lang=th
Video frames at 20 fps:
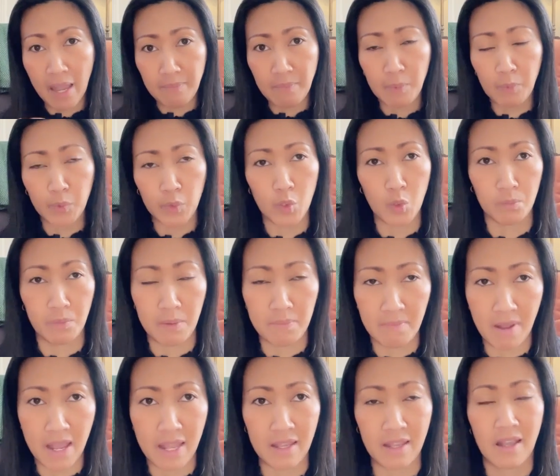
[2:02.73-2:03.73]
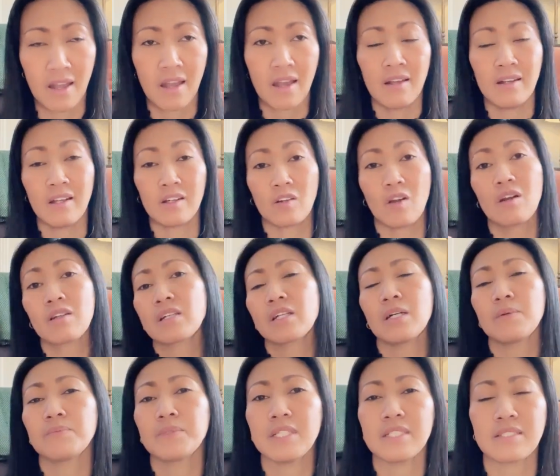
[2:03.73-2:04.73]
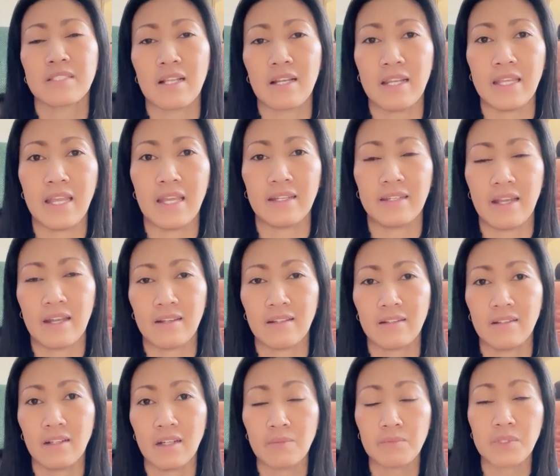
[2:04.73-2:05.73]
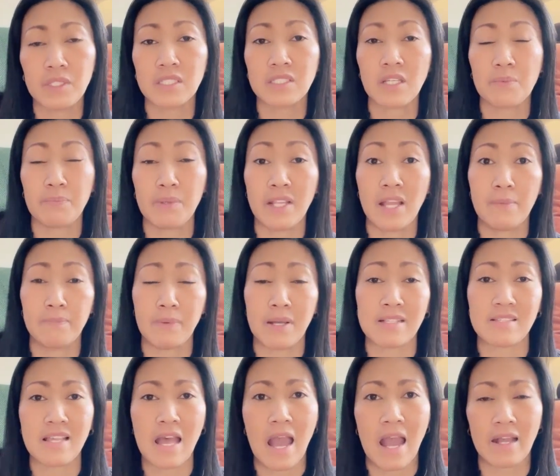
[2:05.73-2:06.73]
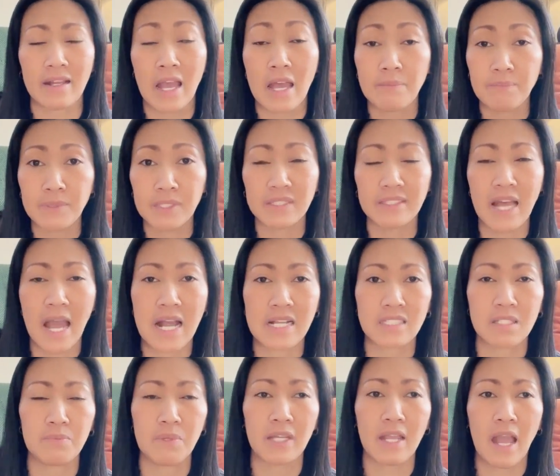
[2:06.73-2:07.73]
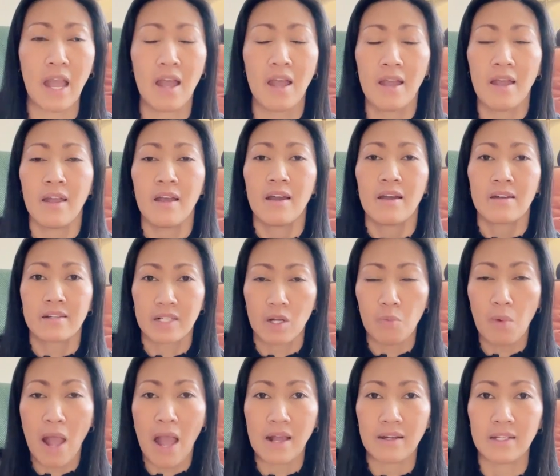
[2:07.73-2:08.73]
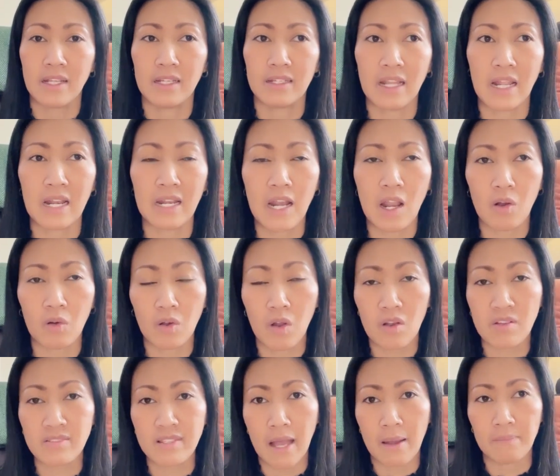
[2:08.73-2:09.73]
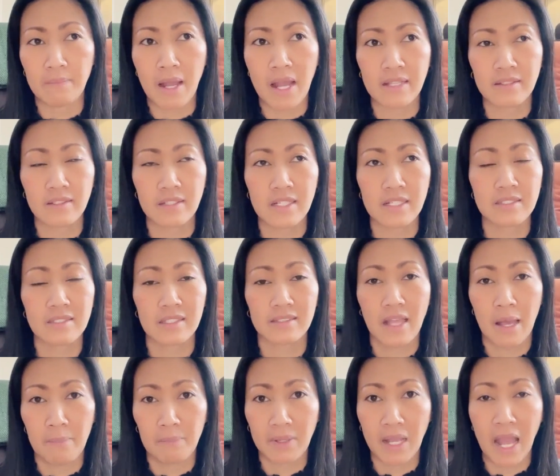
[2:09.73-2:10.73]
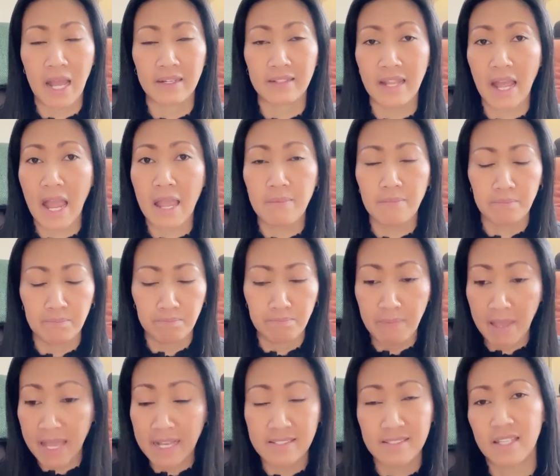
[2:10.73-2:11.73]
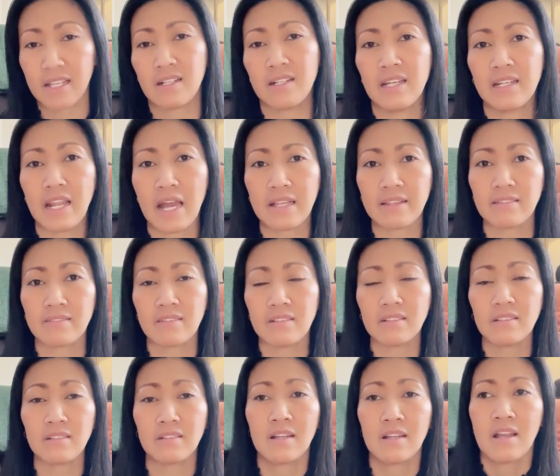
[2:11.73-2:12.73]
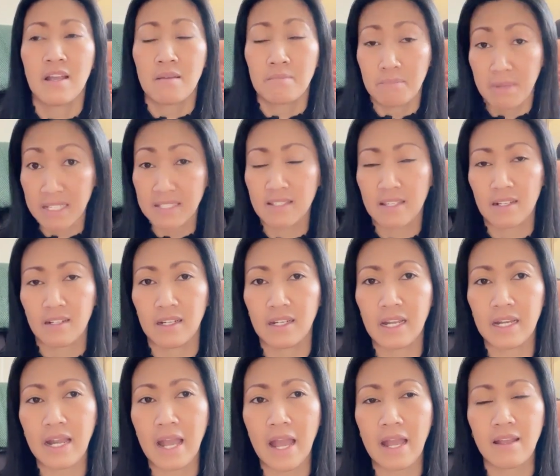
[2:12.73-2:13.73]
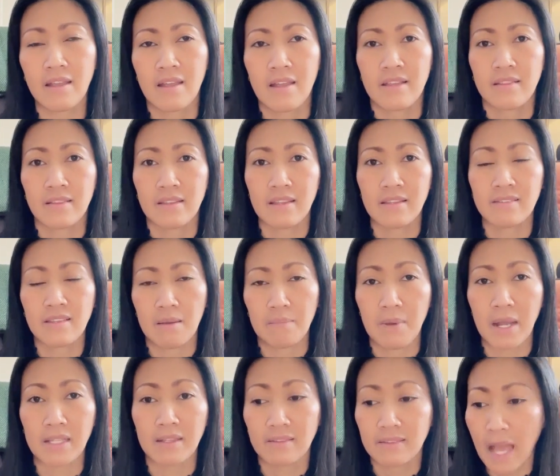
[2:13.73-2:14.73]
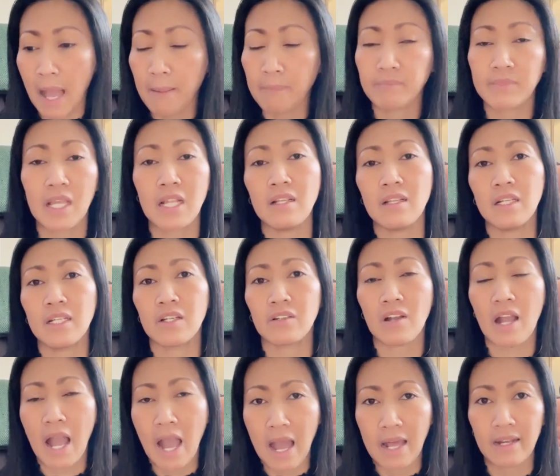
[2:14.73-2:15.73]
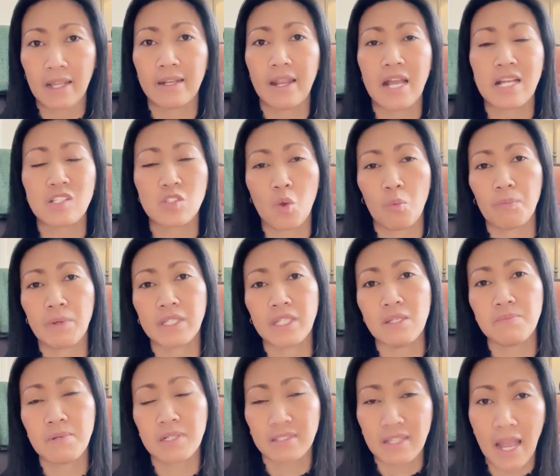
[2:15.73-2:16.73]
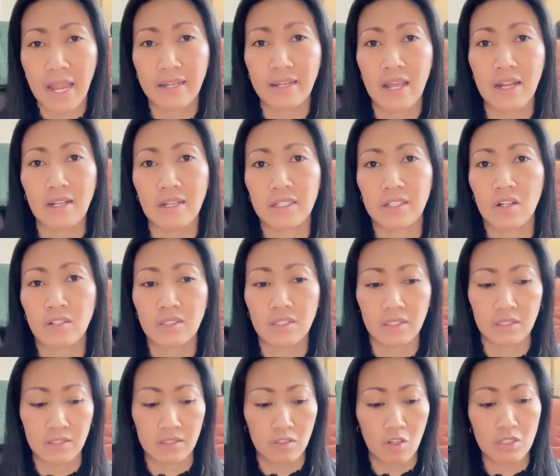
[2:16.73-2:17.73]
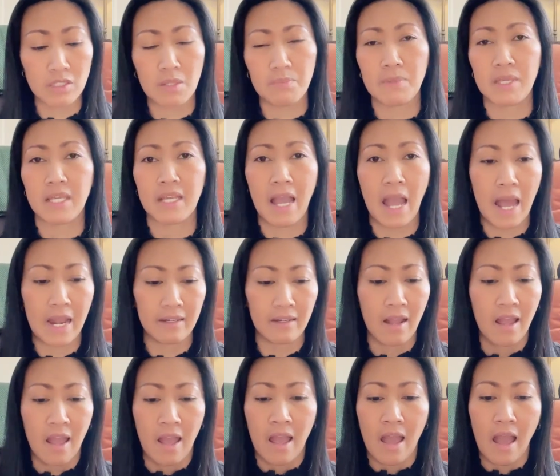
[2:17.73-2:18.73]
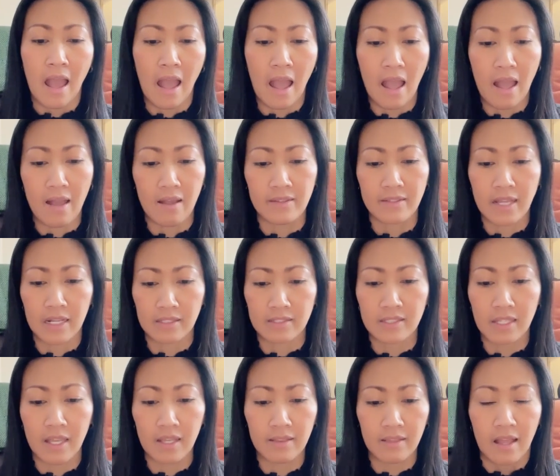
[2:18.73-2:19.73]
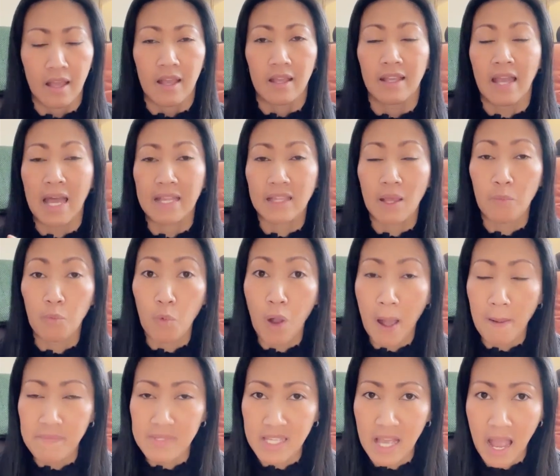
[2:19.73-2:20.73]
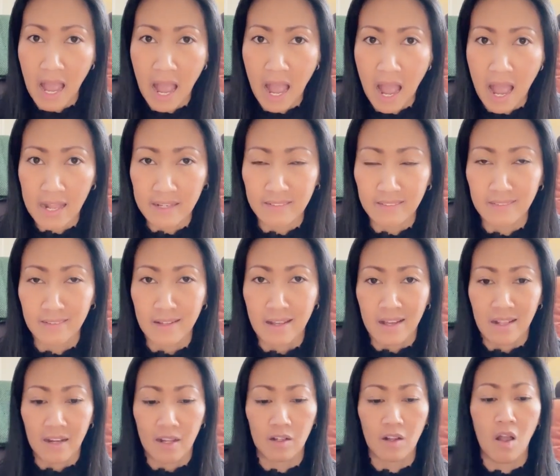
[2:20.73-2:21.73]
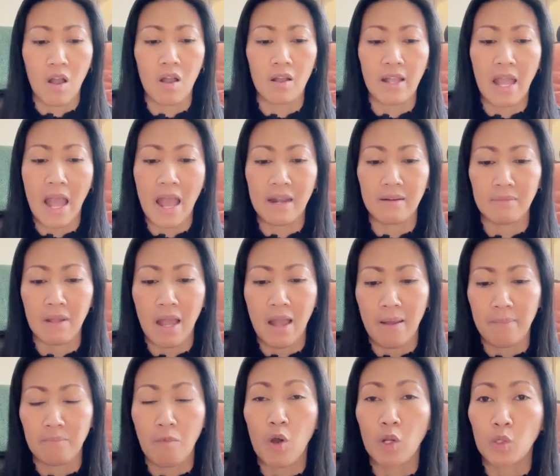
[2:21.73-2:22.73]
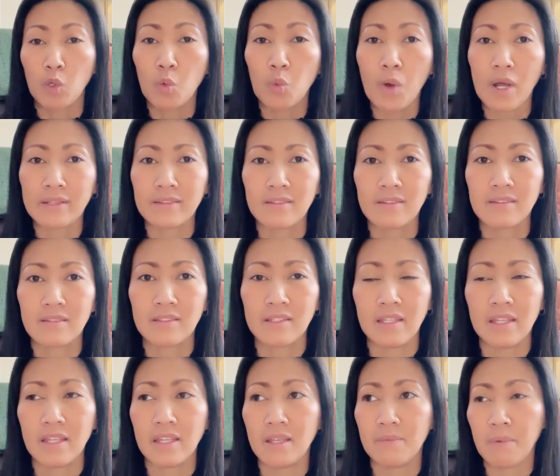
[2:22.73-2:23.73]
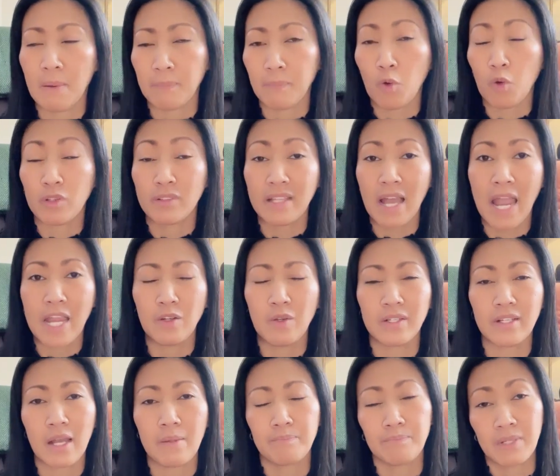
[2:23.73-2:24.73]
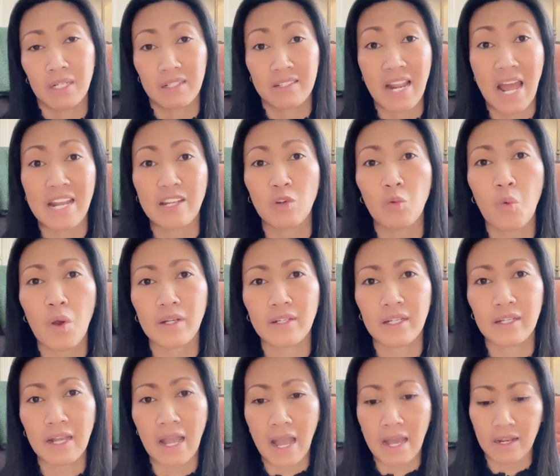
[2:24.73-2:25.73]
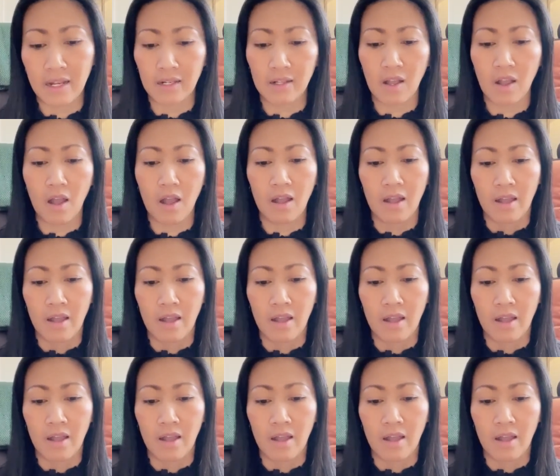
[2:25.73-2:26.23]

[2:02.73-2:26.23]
ยมาอยู่ใหม่ๆ แล้วก็เริ่มที่จะเรียนเนี่ย เริ่มที่จะไปเรียนภาษาขั้นพื้นฐานใช่ไหมคะ ระหว่างเรียนนั้นเราก็สามารถที่จะทำงานได้เบสิกเลยนะ ซึ่งเบสิกเลยนะคะ ที่สามารถทำได้เลย แล้วก็หาไรายได้ส่งไปที่เมืองไทยได้เลยก็คือ ก็จะมีงาน อ่าอย่างเช่นงานทำความสะอาด แล้วก็งานอ่าหมอนวดที่แบบคนไทยด้วยการเปิดร้านนวดนะคะ แล้วก็